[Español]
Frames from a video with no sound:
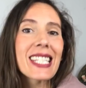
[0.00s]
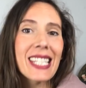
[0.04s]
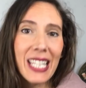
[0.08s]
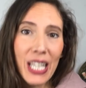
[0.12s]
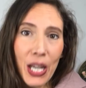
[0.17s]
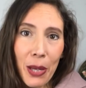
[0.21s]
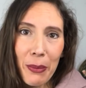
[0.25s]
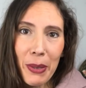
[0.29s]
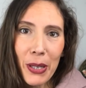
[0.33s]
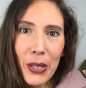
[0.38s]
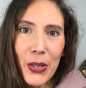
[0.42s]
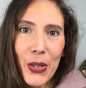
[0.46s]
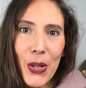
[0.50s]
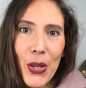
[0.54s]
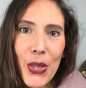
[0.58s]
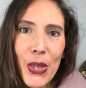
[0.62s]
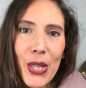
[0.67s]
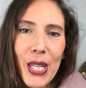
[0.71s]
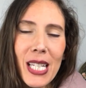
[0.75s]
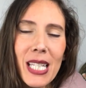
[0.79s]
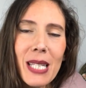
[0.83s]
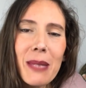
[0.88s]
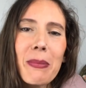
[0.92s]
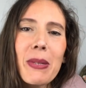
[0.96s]
Si no me
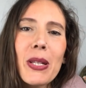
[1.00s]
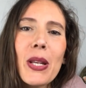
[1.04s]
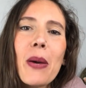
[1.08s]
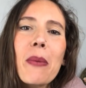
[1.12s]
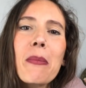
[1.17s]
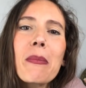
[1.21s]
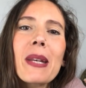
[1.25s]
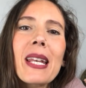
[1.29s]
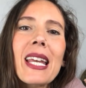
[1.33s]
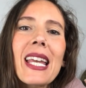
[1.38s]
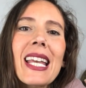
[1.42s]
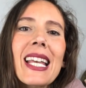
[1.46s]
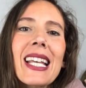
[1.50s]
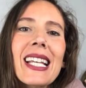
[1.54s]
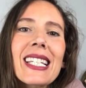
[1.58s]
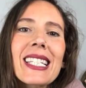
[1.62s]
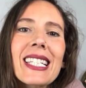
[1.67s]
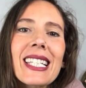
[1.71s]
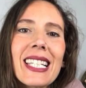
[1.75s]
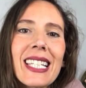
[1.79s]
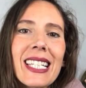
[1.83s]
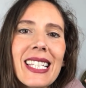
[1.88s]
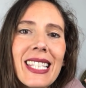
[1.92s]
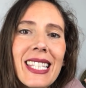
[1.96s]
conoces, mi nombre
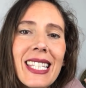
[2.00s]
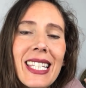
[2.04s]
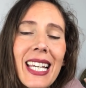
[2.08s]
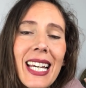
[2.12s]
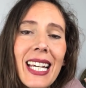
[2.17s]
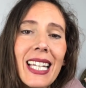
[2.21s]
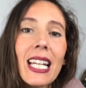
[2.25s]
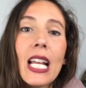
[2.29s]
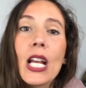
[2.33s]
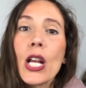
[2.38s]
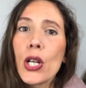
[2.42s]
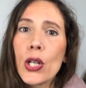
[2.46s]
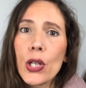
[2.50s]
es Itziar.